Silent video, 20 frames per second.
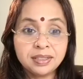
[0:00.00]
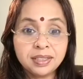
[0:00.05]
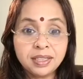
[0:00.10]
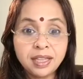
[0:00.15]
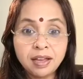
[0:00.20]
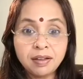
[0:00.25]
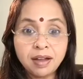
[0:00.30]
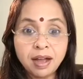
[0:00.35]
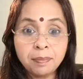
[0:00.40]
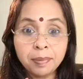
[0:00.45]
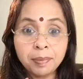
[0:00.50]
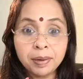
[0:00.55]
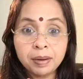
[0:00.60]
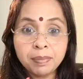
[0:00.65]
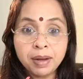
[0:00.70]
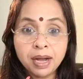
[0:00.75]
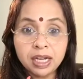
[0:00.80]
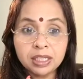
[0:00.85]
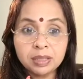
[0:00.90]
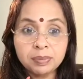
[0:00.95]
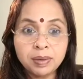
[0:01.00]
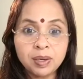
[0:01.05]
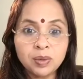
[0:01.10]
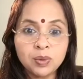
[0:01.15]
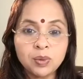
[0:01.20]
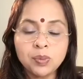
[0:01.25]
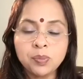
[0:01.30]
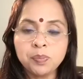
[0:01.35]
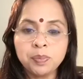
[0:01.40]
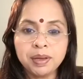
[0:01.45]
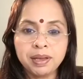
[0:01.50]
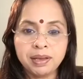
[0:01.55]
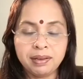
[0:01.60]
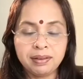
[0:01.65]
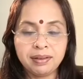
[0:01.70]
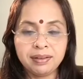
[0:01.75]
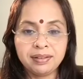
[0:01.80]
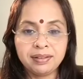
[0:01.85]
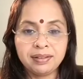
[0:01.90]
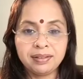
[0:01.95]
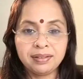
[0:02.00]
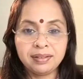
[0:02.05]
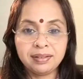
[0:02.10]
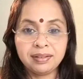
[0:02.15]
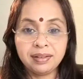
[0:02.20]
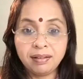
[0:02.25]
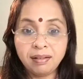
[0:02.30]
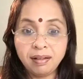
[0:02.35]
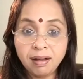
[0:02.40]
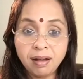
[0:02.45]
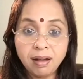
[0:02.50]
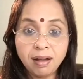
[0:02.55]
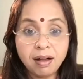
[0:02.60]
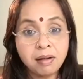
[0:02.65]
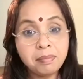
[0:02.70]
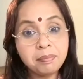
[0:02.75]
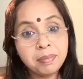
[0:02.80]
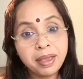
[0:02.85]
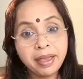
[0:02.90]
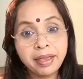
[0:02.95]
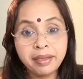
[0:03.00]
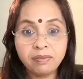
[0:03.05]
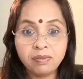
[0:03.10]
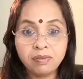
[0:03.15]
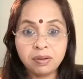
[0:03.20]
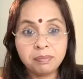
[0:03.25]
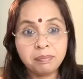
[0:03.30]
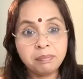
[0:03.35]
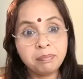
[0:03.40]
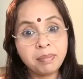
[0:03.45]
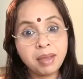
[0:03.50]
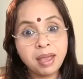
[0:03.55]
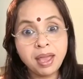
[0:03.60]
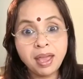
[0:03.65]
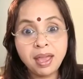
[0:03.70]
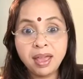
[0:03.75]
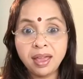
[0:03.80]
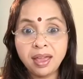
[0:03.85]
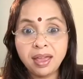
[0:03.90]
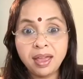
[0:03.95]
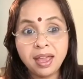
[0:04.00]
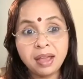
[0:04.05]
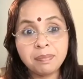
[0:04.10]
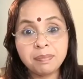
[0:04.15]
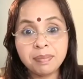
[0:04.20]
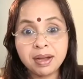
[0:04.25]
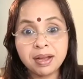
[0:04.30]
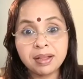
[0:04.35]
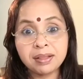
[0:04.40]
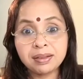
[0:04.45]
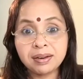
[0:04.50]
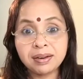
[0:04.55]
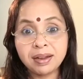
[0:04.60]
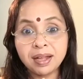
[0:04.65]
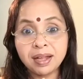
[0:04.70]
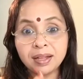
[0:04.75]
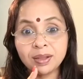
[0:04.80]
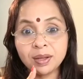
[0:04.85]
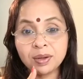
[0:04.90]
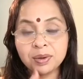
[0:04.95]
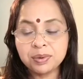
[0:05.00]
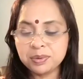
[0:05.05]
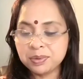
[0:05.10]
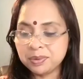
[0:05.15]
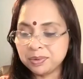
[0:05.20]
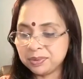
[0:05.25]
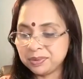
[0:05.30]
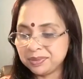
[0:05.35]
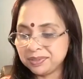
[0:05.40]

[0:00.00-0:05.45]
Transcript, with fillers: दे परमात्मा रूप में अहम एव मैं एकमात्र रहता हूं